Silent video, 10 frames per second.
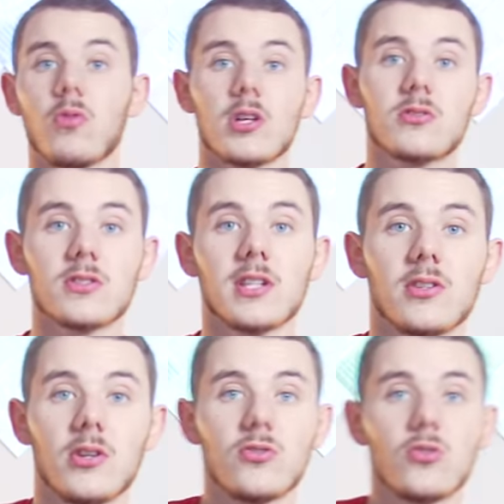Voilà ce que ça
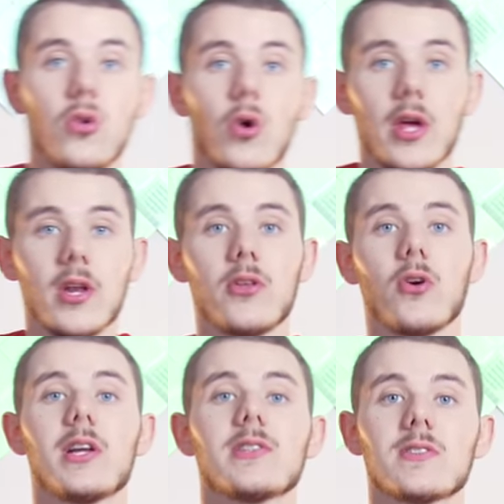donne, du coup il y
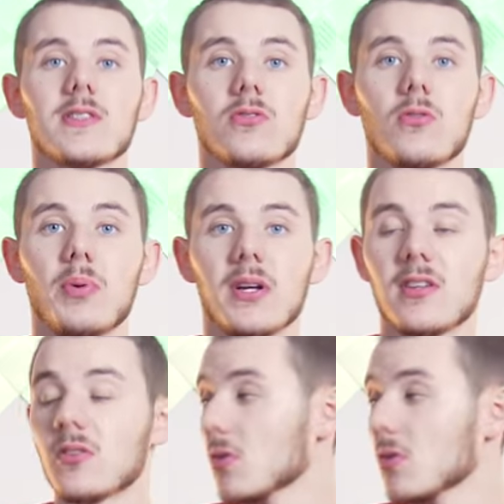aura les enceintes de part et